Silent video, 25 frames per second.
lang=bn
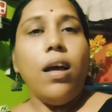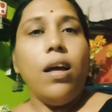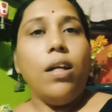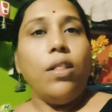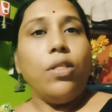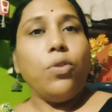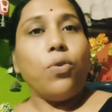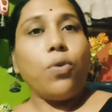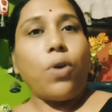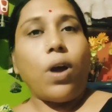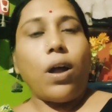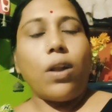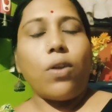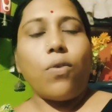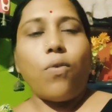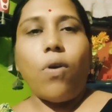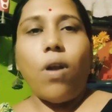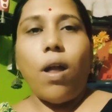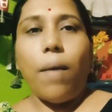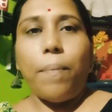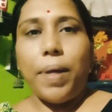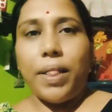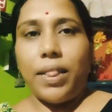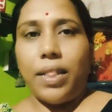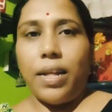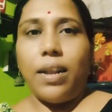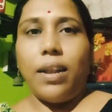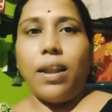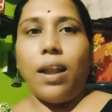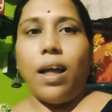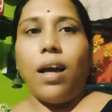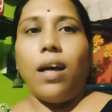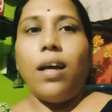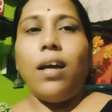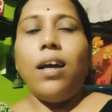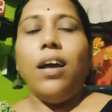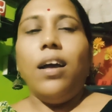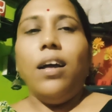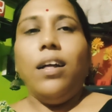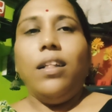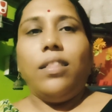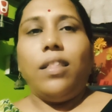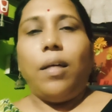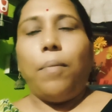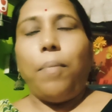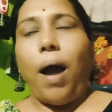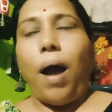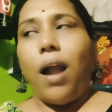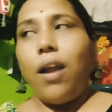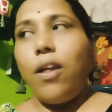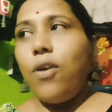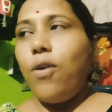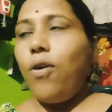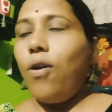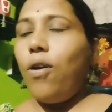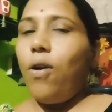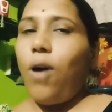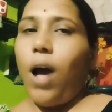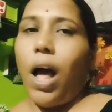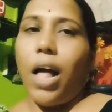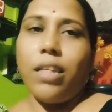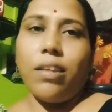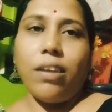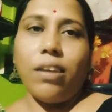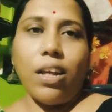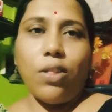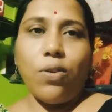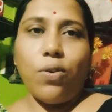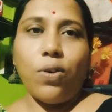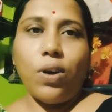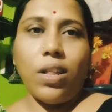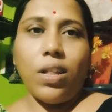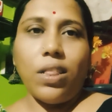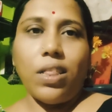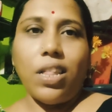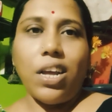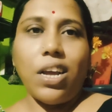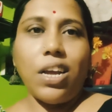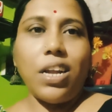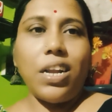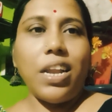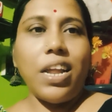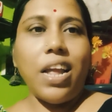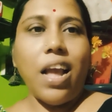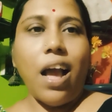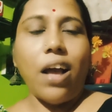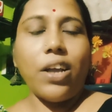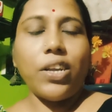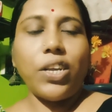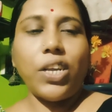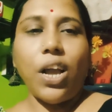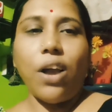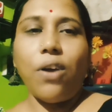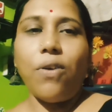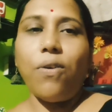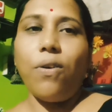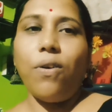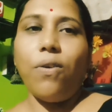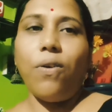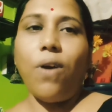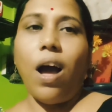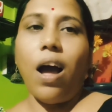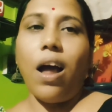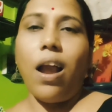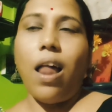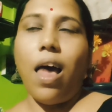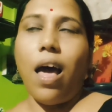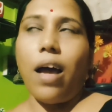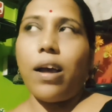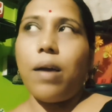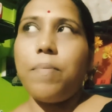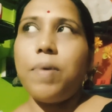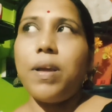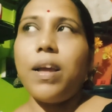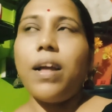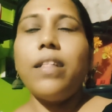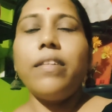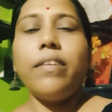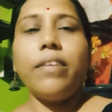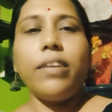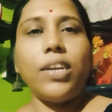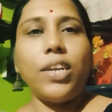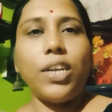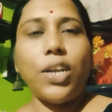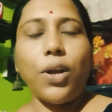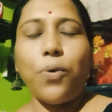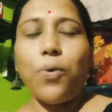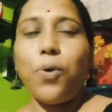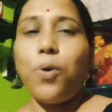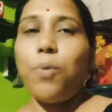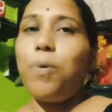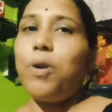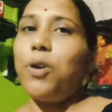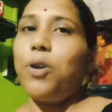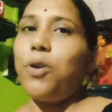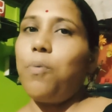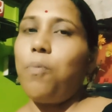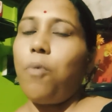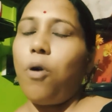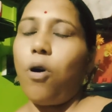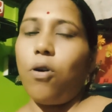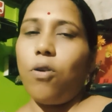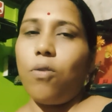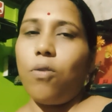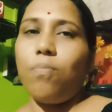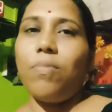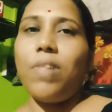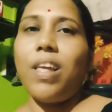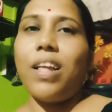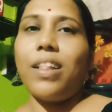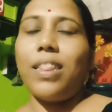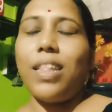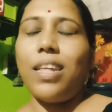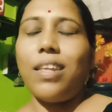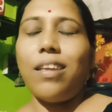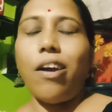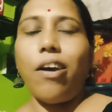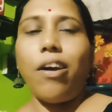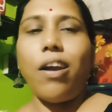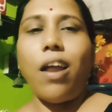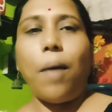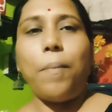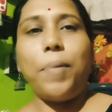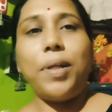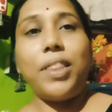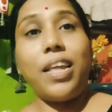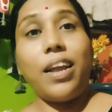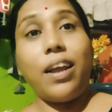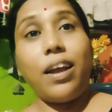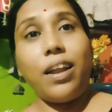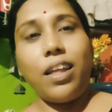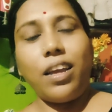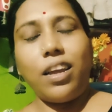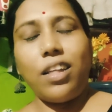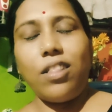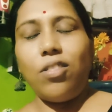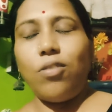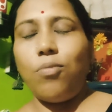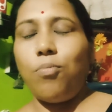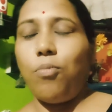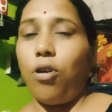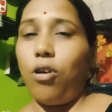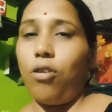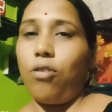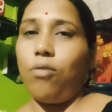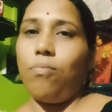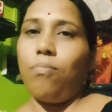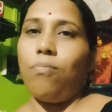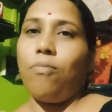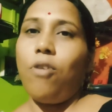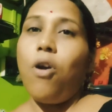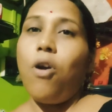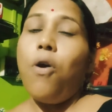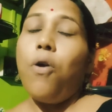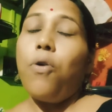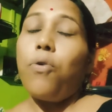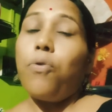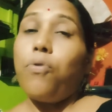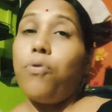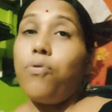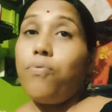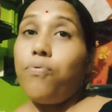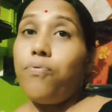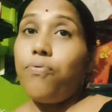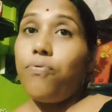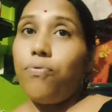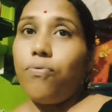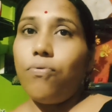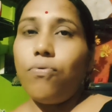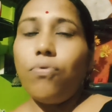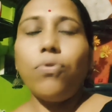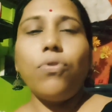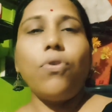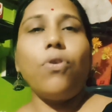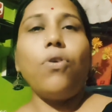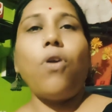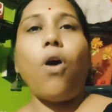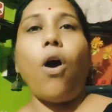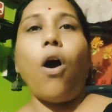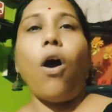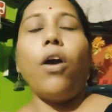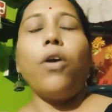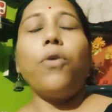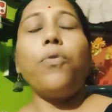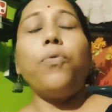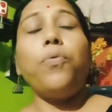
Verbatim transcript: দোকান খোলা পেতেন না তা ভালোই হলো আজকে দোকান থেকে নিয়ে আসা হলো আর আগামীকাল চেষ্টা করবো একটু মহরম দেখতে যাওয়ার আমাদের এখানে কিন্তু মহরম খুব সুন্দর হয়